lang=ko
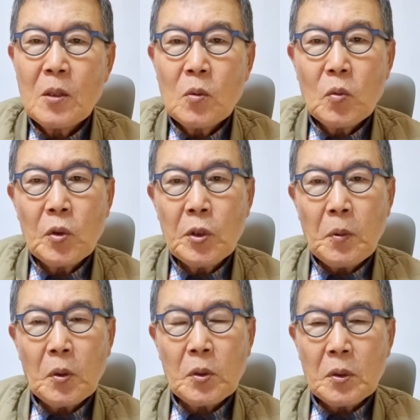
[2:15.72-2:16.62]
우리는
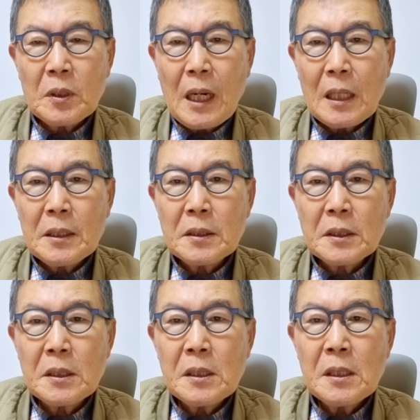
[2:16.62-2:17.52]
보통 다
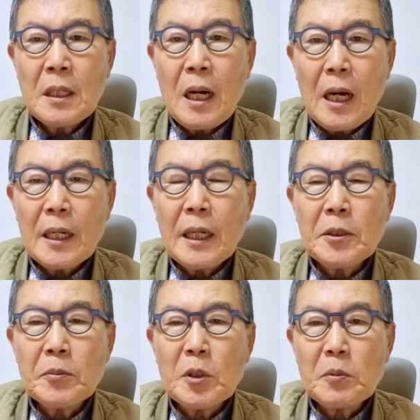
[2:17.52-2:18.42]
그것을
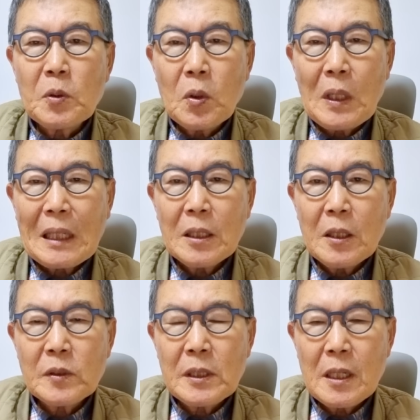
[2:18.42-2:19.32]
하나님으로부터
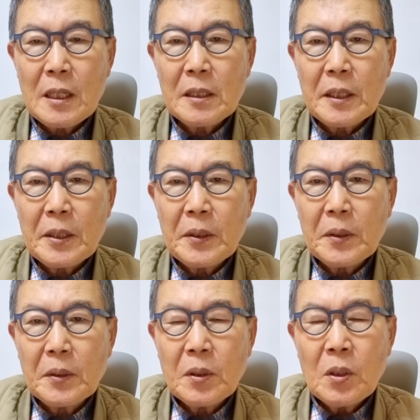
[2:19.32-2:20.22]
왔다고 생각을
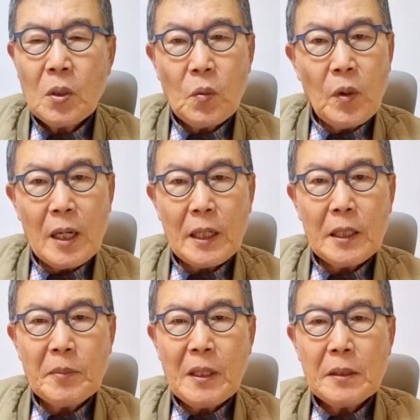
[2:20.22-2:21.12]
해요. 왜
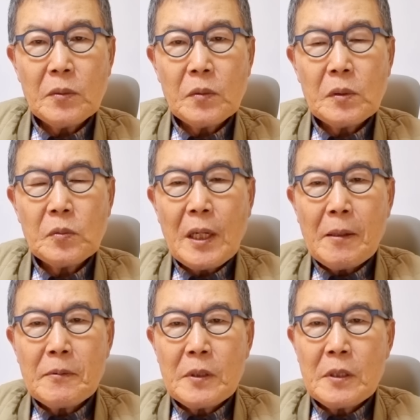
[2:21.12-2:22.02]
하나님이 우리
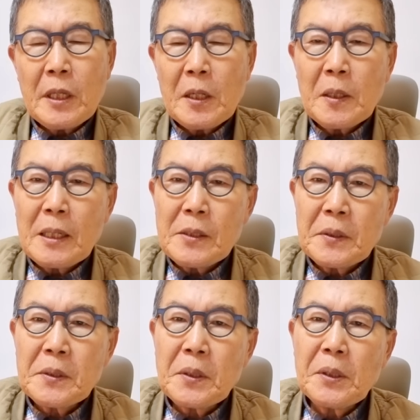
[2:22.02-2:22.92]
아버지를
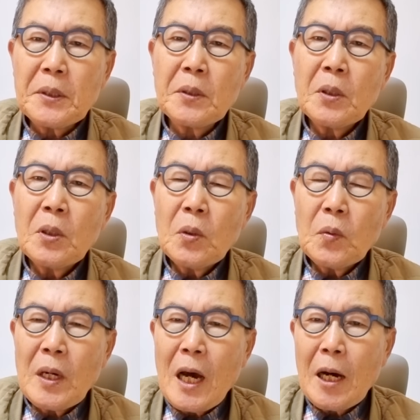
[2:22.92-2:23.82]
데려가셨어요?
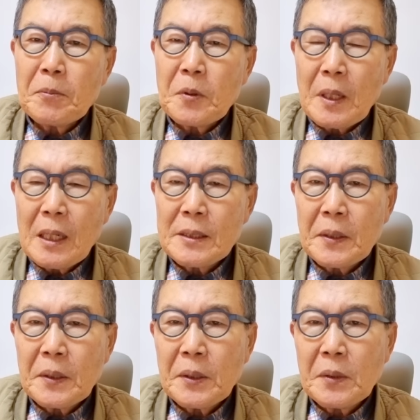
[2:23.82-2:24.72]
왜 아프게
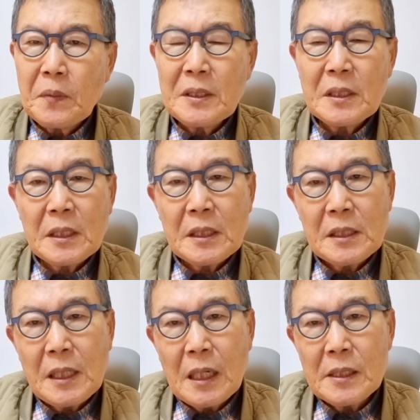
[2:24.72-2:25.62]
하세요? 왜
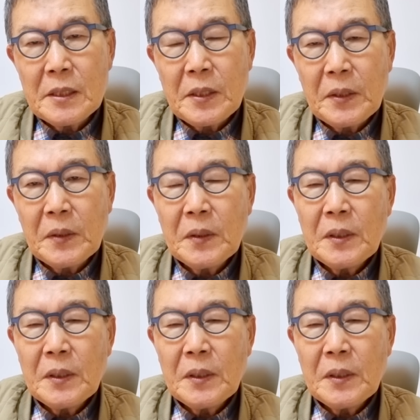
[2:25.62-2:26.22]
지키지 않으세요?